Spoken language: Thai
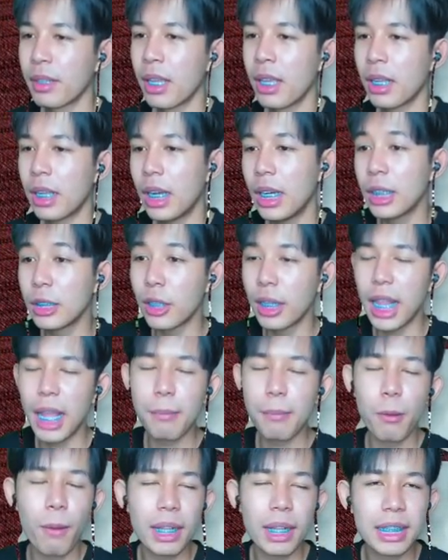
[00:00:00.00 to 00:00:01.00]
ก็คือตอนแรก
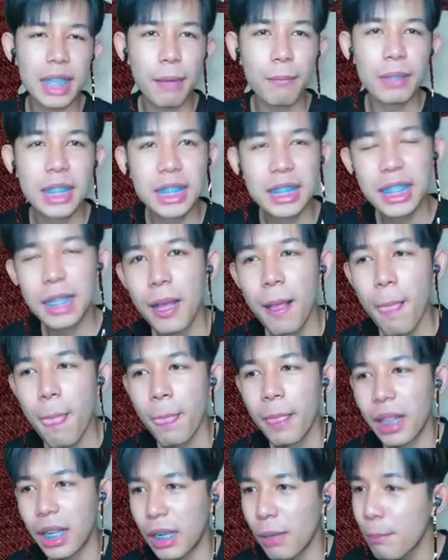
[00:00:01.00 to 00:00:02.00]
บอกว่าจะเอาวันที่
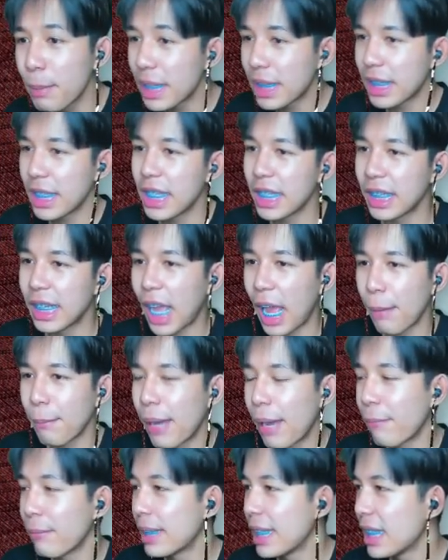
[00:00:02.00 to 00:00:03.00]
10 แล้วก็บิดอีกนะครับ
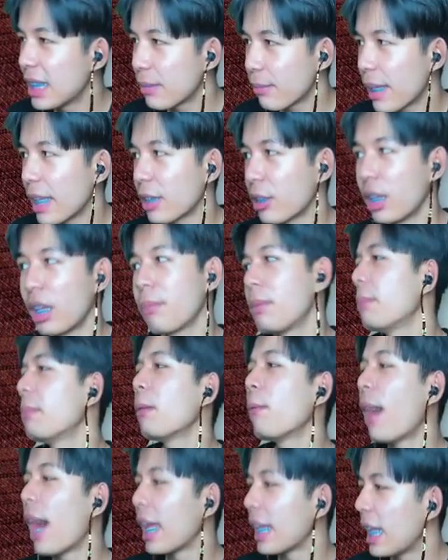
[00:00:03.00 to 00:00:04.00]
เอาวันที่11ตอนแรกพี่ไม่
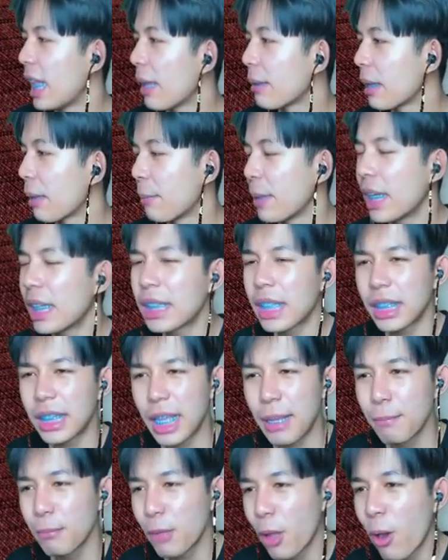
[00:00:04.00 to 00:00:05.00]
หวังแล้วแหละแต่พี่ก็สตรี
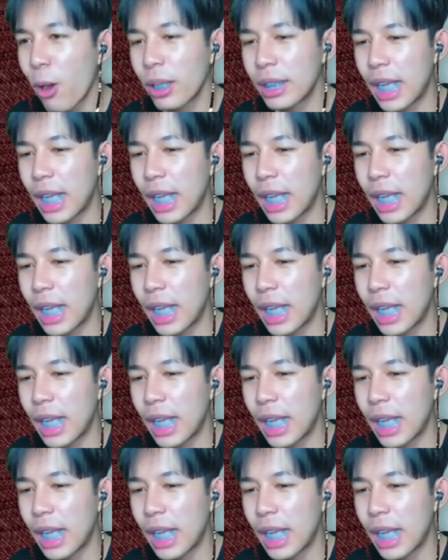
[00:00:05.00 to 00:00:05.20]
มรอนะค